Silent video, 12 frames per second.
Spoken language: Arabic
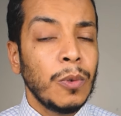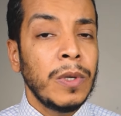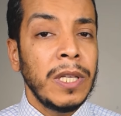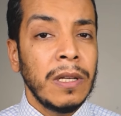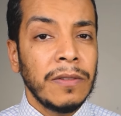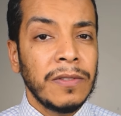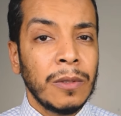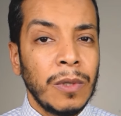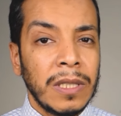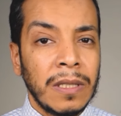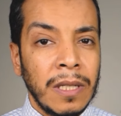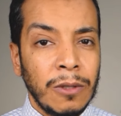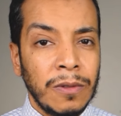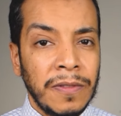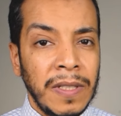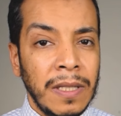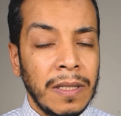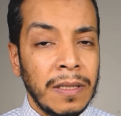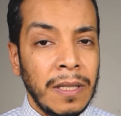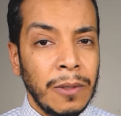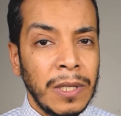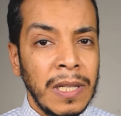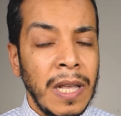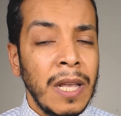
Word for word: وايه افضل وقت ناخد فيه الدواء